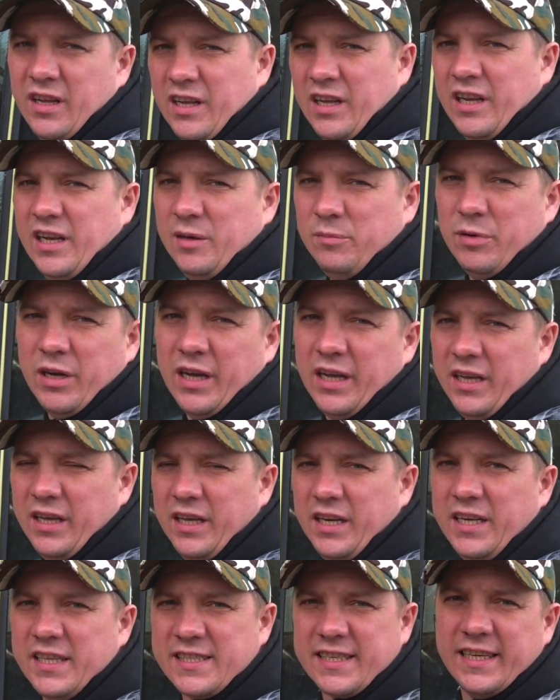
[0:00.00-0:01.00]
либо
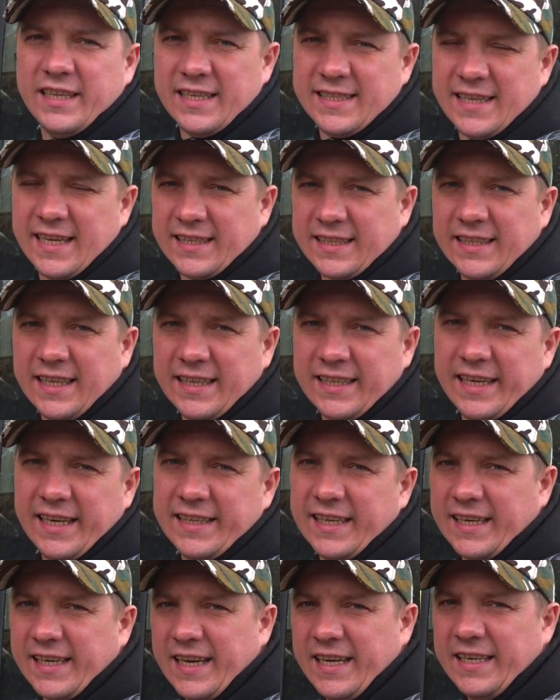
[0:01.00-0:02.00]
ириской насадка на дрель
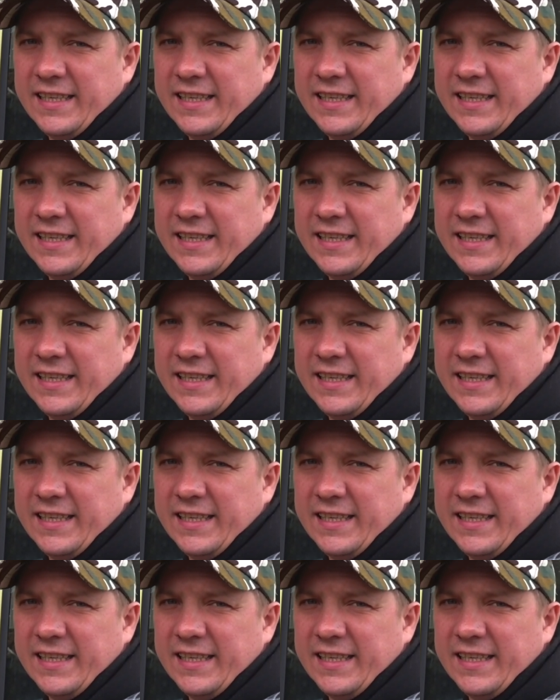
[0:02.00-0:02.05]
такая